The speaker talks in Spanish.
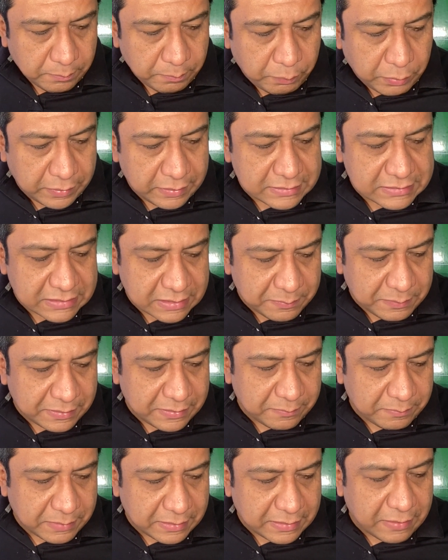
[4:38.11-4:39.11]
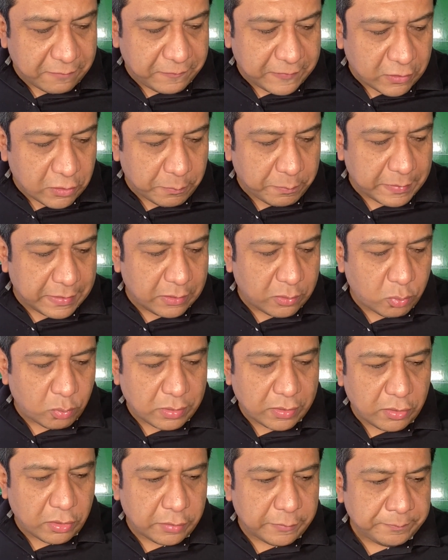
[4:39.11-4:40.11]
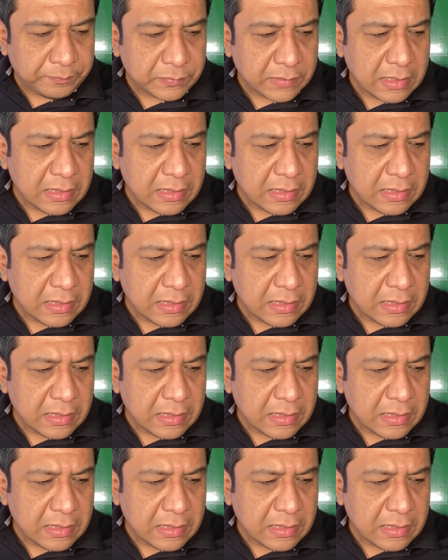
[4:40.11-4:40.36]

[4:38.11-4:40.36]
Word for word: puede ser benéfico para el jugador.